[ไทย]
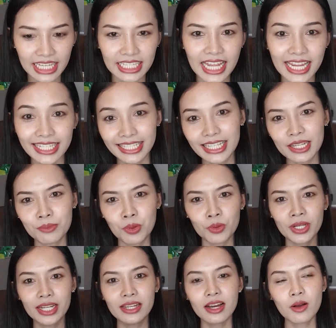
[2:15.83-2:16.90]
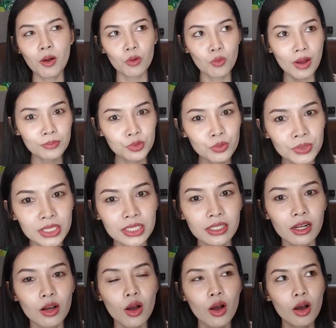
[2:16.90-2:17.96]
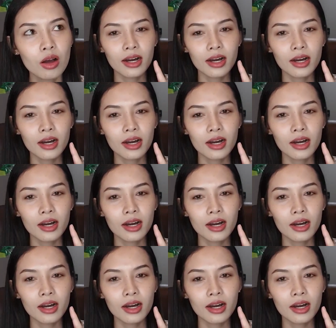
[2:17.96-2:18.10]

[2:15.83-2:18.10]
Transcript: งเนี่ยหนิงเห็นผลในเรื่องของความชุ่มชื้น แล้วก็